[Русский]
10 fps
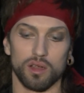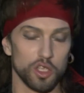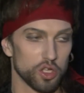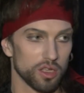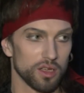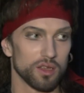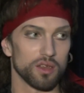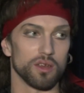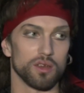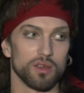лично,
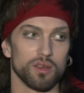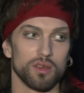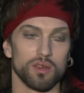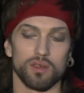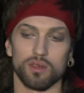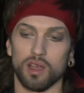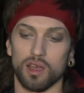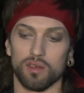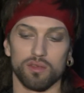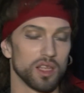
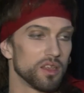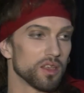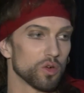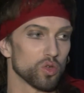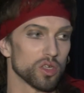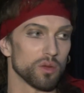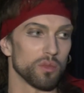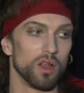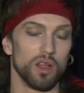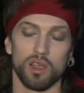как владеть
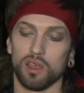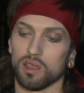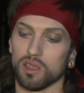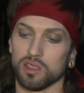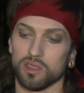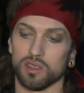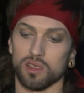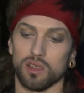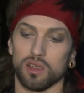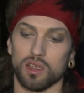оружием, и
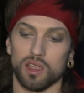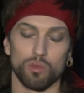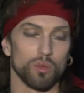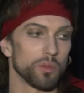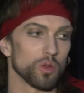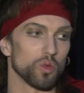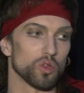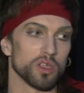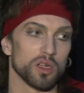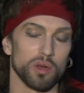относился к этому моменту
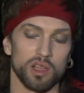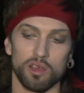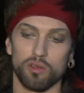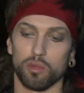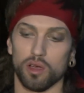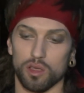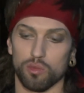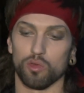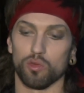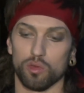очень кропотливо,
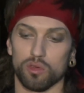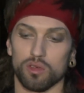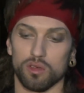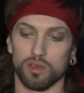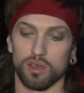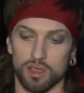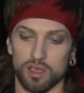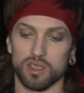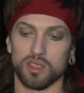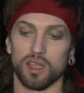поэтому вот
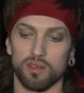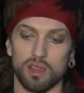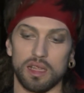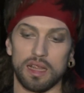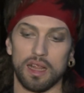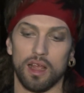это и заставило